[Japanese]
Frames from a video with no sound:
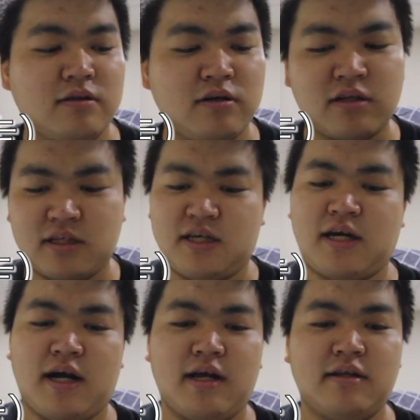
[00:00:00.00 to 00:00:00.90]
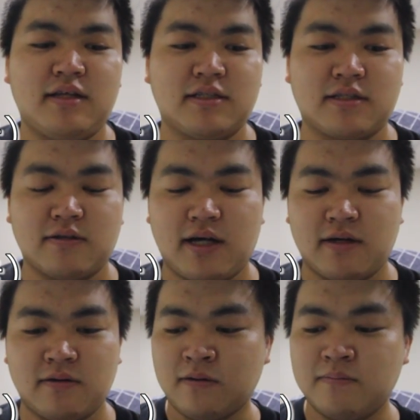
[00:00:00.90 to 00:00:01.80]
よく聞かれるんですけどね
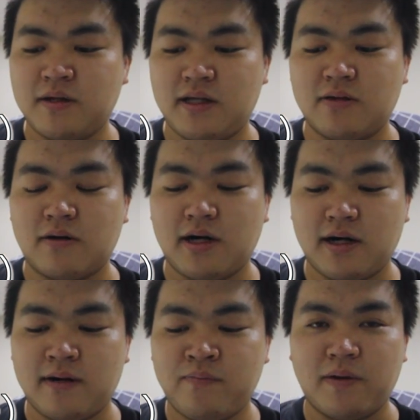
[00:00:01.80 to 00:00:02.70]
あのコンビニとか